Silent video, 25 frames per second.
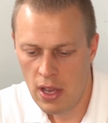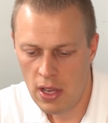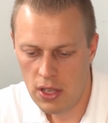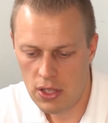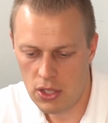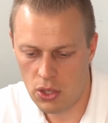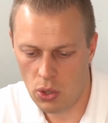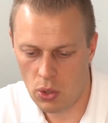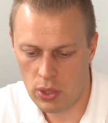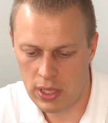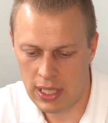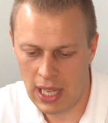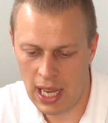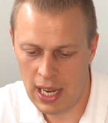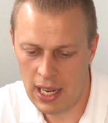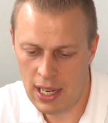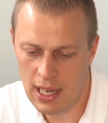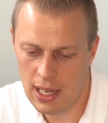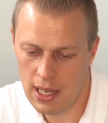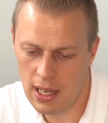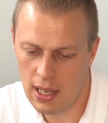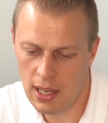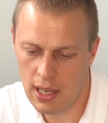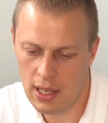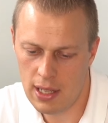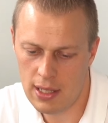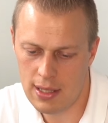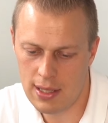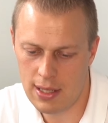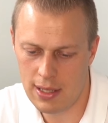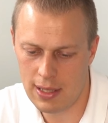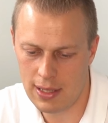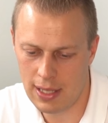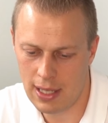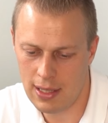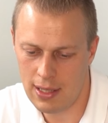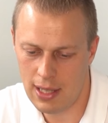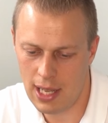So, dann äh,
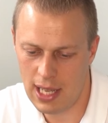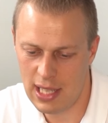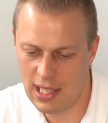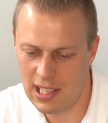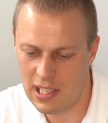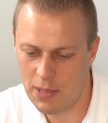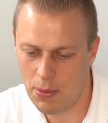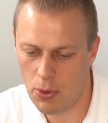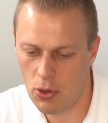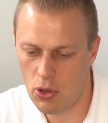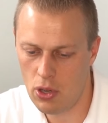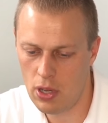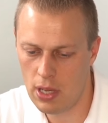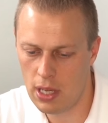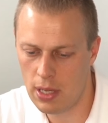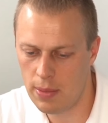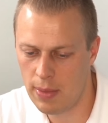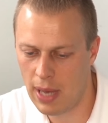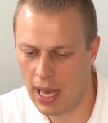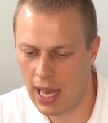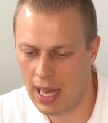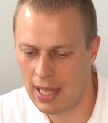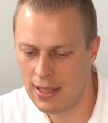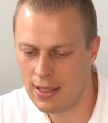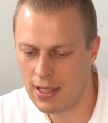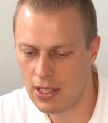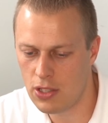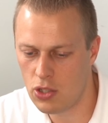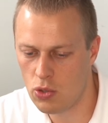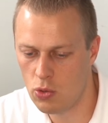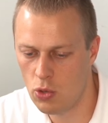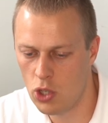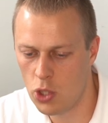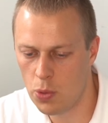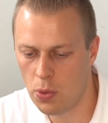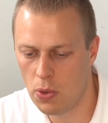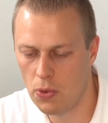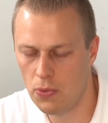dritte Eselsbrücke, immer Ansatz und
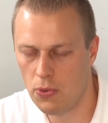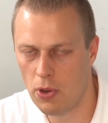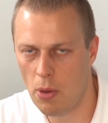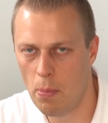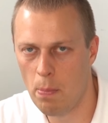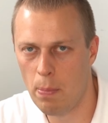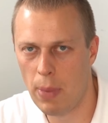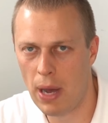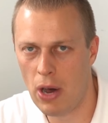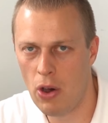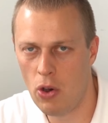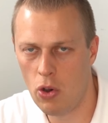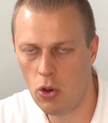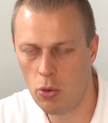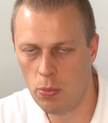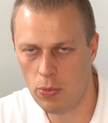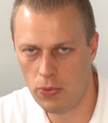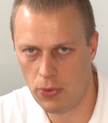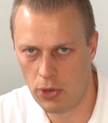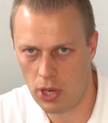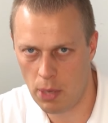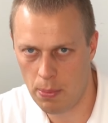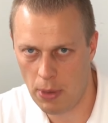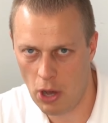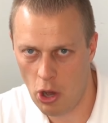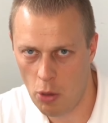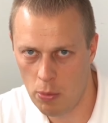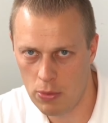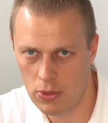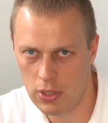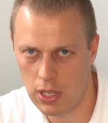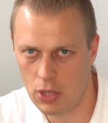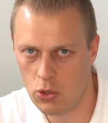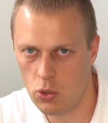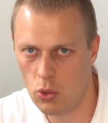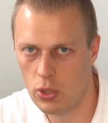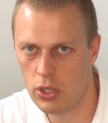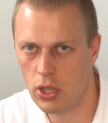Ursprung vom Bauch, von der
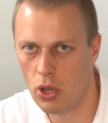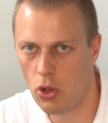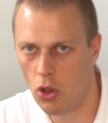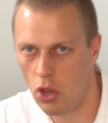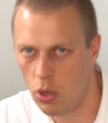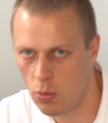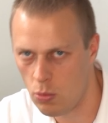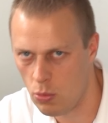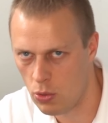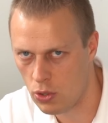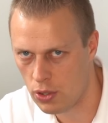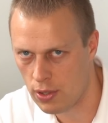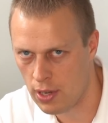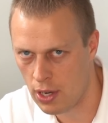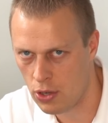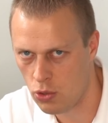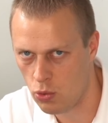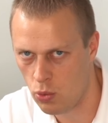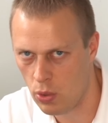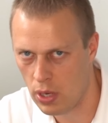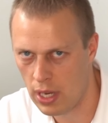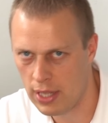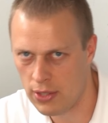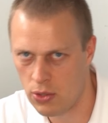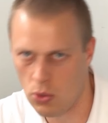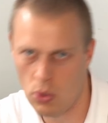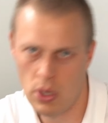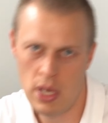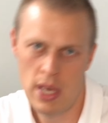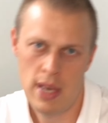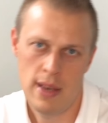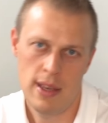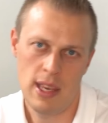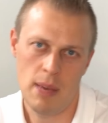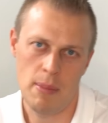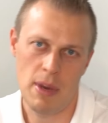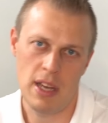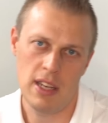Bauchmuskulatur und der Rückenmuskulatur. Also
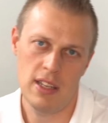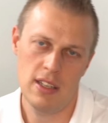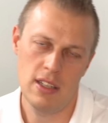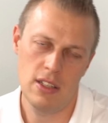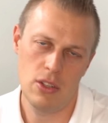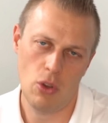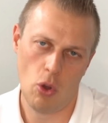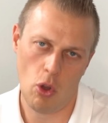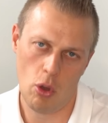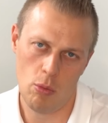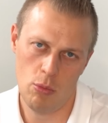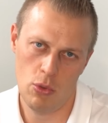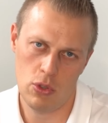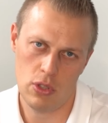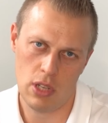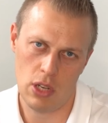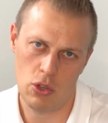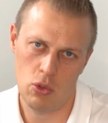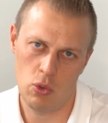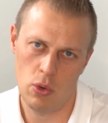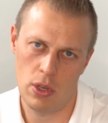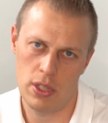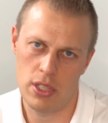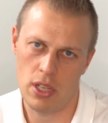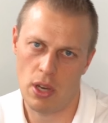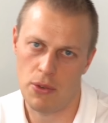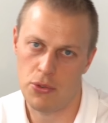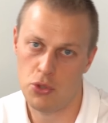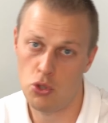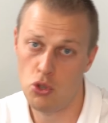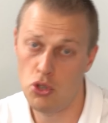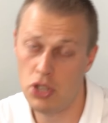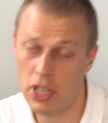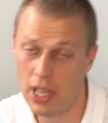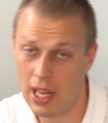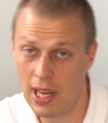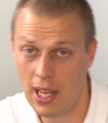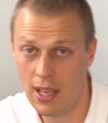hier meine ich nicht die Rückenmuskulatur, die aufs
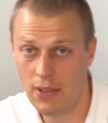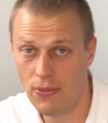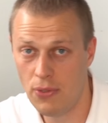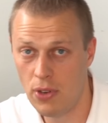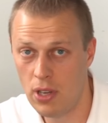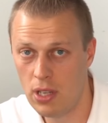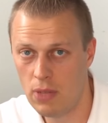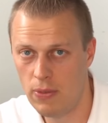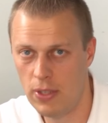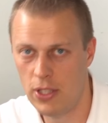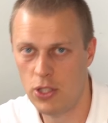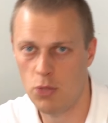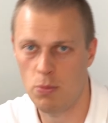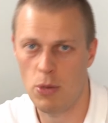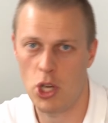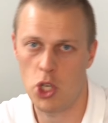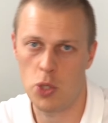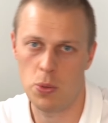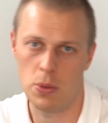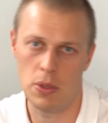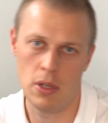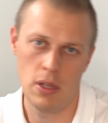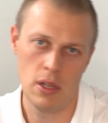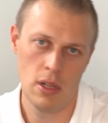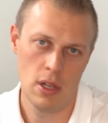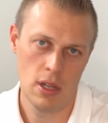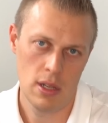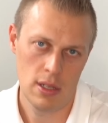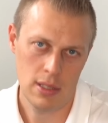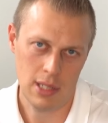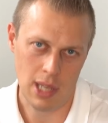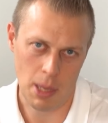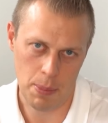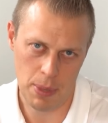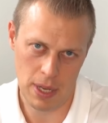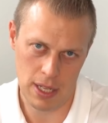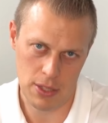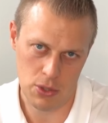Schultergelenk wirkt, wie zum Beispiel
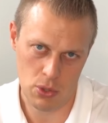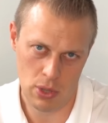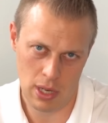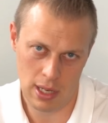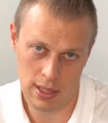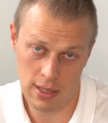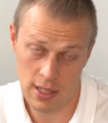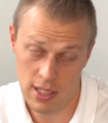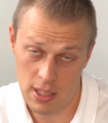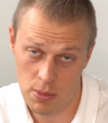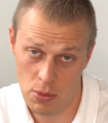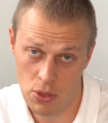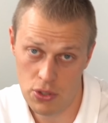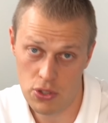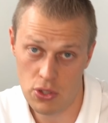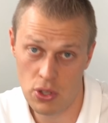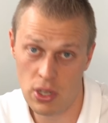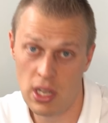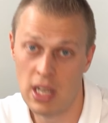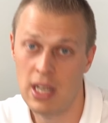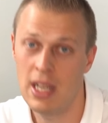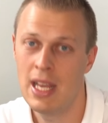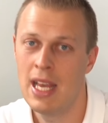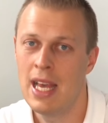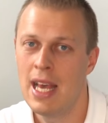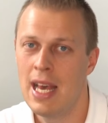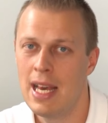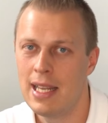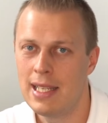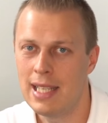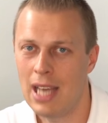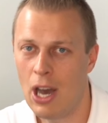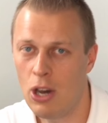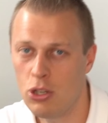Trapez oder Tissimus, sondern die